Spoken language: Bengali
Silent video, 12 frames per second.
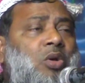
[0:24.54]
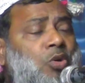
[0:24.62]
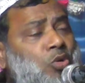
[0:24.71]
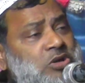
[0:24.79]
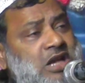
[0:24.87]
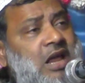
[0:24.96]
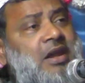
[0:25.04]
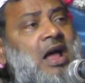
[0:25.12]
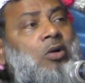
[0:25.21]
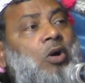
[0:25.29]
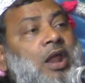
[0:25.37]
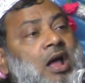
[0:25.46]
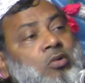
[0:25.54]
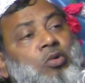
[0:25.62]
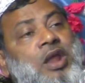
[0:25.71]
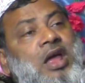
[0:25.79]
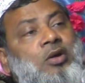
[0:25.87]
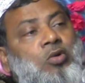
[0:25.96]
রোজা না করা
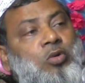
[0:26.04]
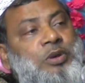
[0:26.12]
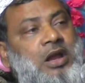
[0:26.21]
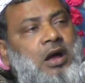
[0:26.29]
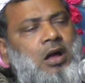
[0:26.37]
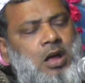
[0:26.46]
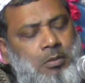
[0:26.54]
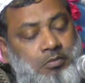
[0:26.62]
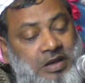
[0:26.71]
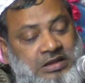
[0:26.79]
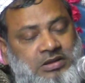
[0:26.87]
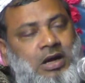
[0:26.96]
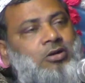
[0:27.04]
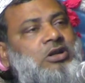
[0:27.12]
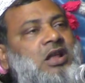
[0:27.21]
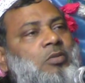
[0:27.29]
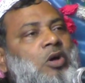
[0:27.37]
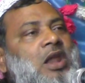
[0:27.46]
গোনায় কবিরা মিথ্যা
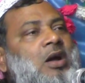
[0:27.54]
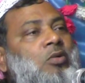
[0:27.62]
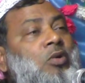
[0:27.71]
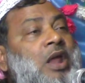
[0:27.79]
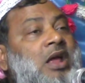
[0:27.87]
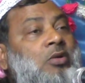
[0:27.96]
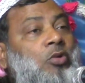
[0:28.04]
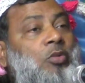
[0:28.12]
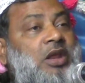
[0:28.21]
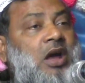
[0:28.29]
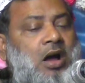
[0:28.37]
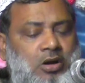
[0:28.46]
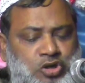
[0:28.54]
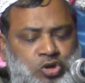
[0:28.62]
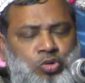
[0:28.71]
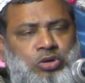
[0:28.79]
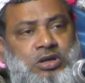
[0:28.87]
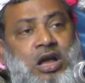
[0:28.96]
কথা বলা গোনায় কবিরা
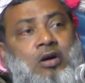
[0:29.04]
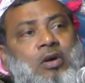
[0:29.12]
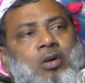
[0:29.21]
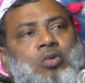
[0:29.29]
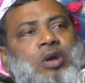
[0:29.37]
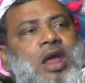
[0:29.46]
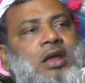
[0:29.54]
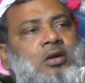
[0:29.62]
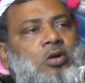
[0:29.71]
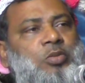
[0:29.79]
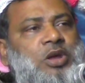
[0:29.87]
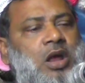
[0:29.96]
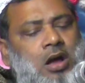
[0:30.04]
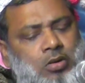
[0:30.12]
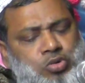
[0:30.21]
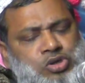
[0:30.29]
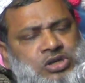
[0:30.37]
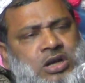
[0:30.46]
সুদ খাওয়া গোনায় কবিরা
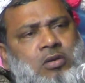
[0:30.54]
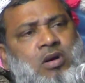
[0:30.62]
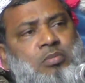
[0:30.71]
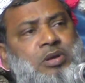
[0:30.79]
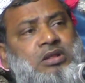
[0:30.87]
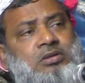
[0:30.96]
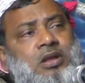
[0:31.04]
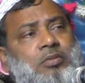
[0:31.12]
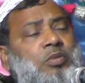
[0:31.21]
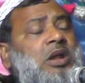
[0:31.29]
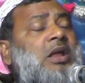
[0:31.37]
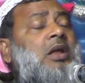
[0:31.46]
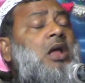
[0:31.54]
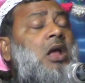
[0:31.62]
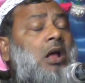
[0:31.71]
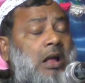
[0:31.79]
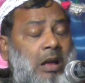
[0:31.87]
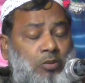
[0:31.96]
ঘুষ খাওয়া মিথ্যা মানে
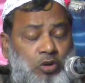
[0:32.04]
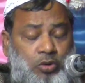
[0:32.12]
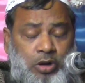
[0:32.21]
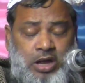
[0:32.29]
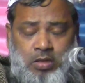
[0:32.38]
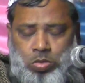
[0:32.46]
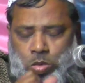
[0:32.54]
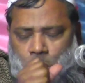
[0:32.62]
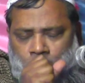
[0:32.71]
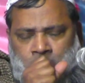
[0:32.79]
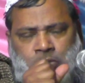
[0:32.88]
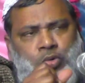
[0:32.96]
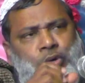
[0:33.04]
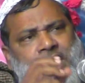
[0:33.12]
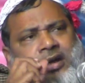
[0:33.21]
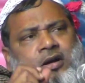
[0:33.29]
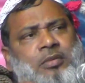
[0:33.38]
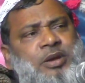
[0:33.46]
এমন করে
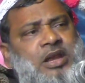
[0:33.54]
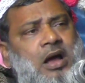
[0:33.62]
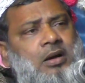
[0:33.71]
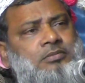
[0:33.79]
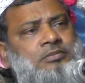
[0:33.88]
গোনায় কবিরা